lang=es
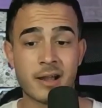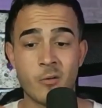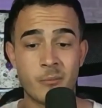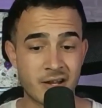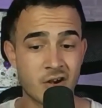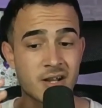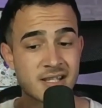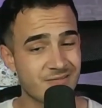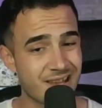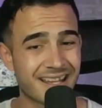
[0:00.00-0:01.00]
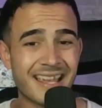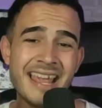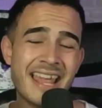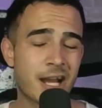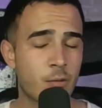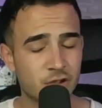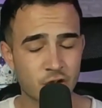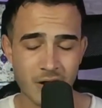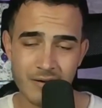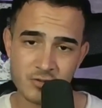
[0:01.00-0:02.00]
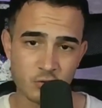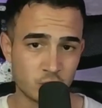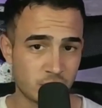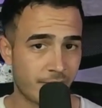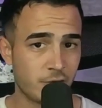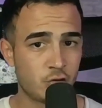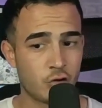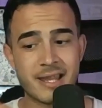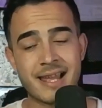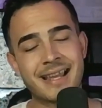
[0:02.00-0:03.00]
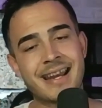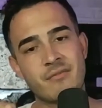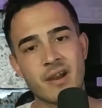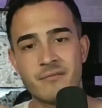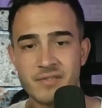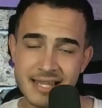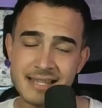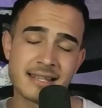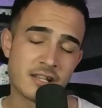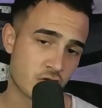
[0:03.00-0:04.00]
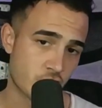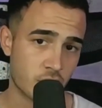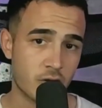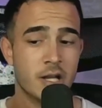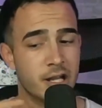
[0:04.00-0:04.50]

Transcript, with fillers: que es un peleador que si bien es cuestionable su última victoria, ya que Rafael Fissier se lesionó,